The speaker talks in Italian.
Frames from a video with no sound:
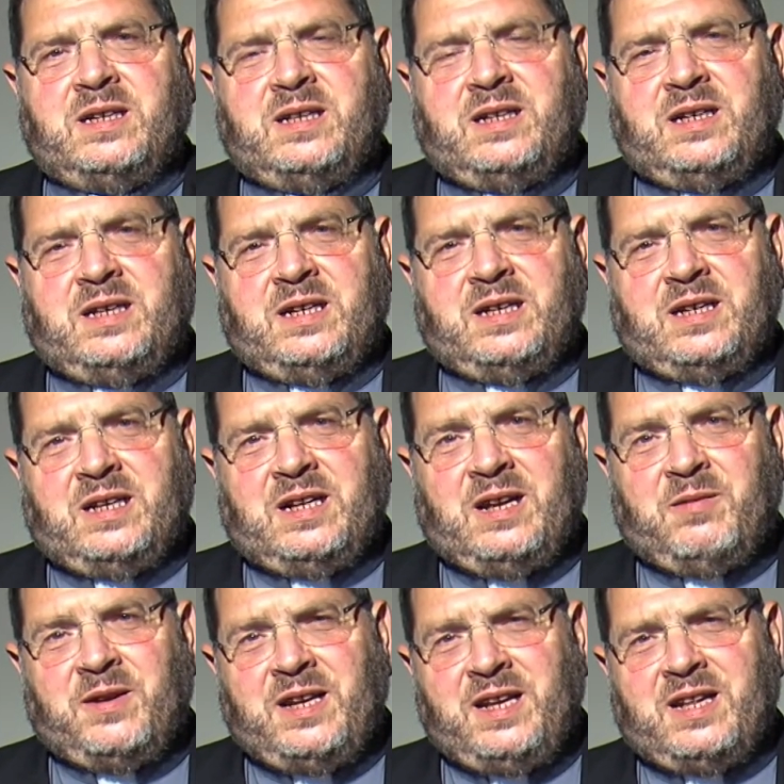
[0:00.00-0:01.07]
eh, la
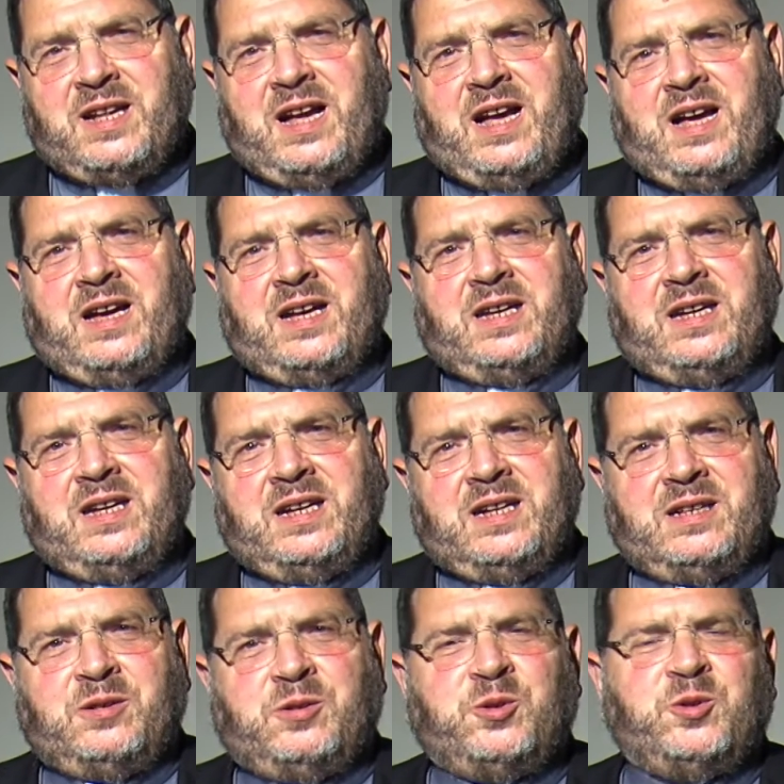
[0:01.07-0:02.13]
verità
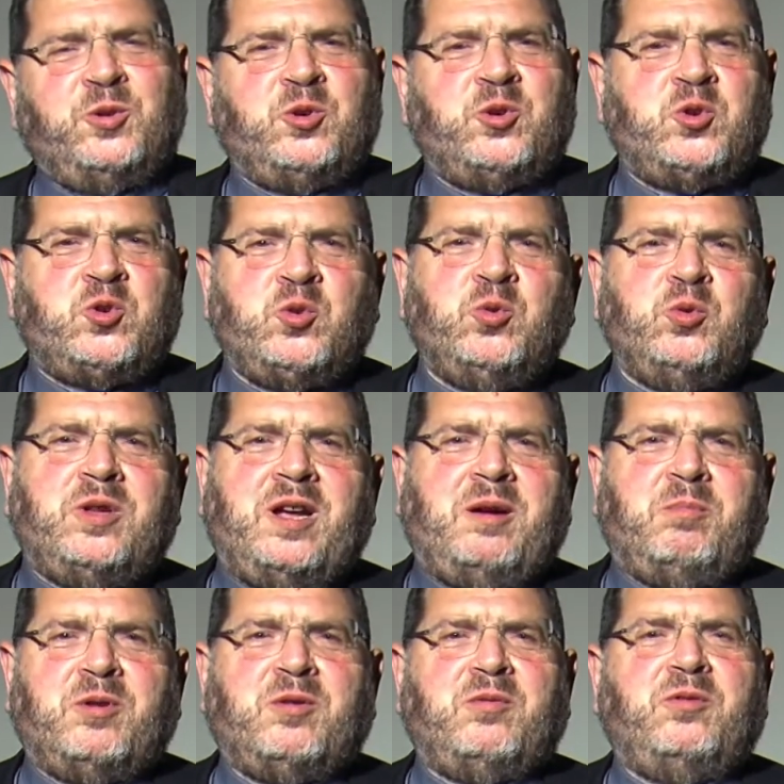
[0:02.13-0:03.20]
è conosciuta
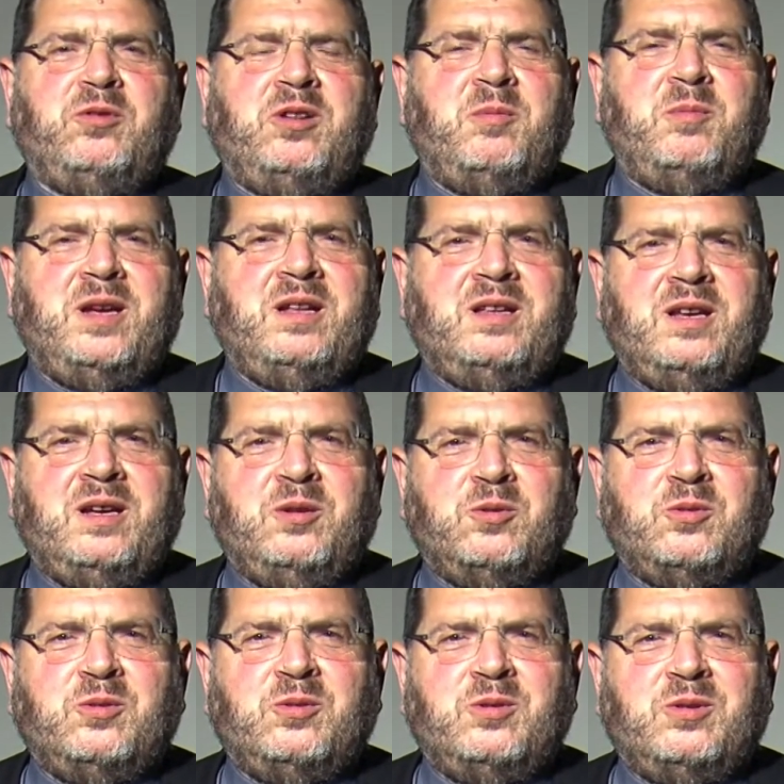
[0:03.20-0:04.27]
profondamente
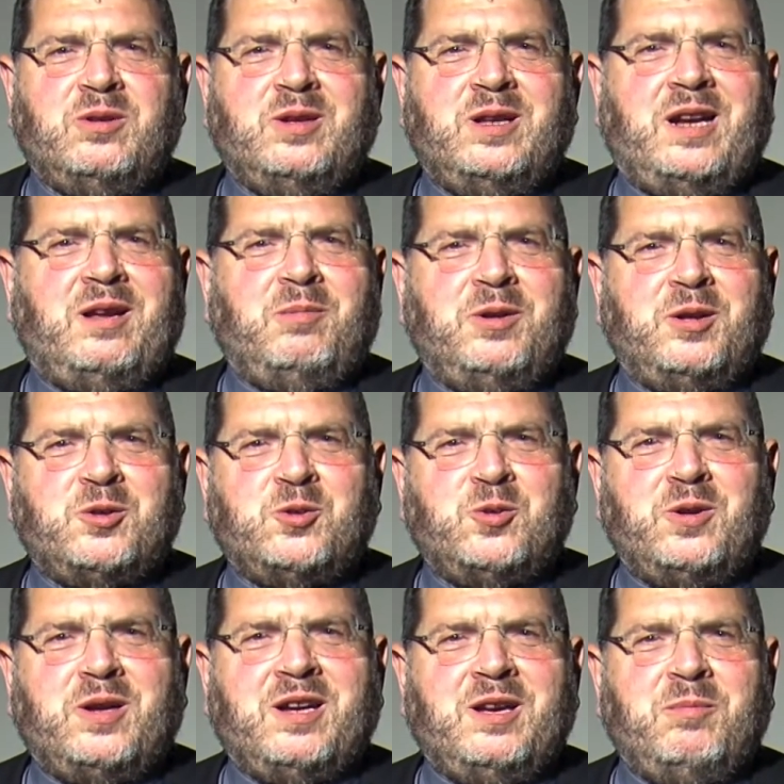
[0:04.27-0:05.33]
non dalla
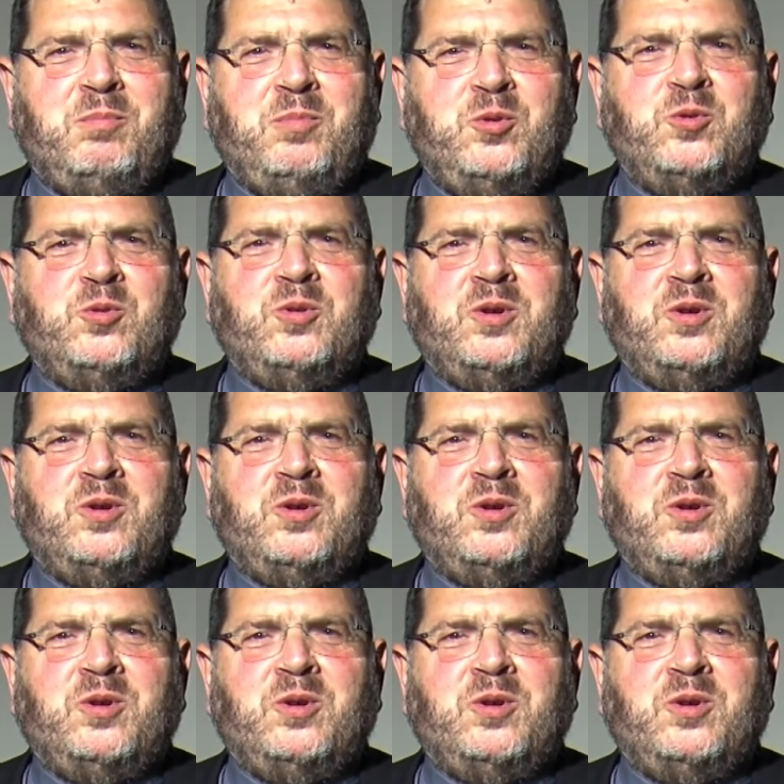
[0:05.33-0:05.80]
persona che più